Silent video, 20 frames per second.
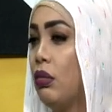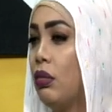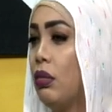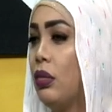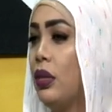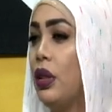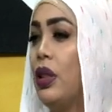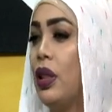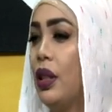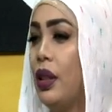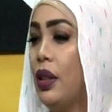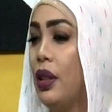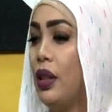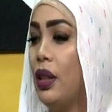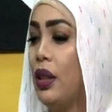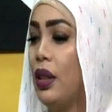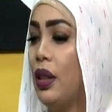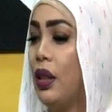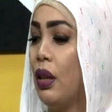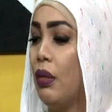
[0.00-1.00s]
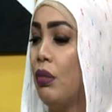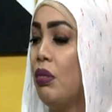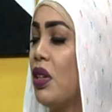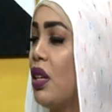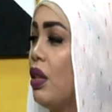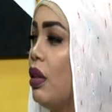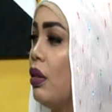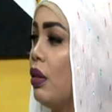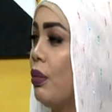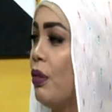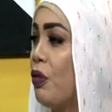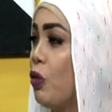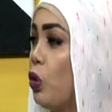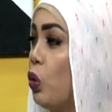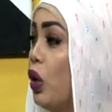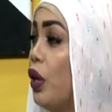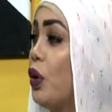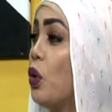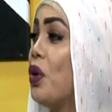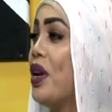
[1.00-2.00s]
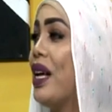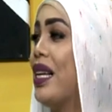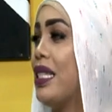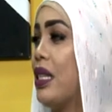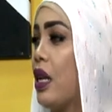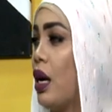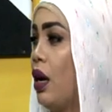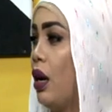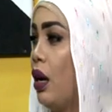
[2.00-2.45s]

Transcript: يعني ممكن مفعول يكون اسرع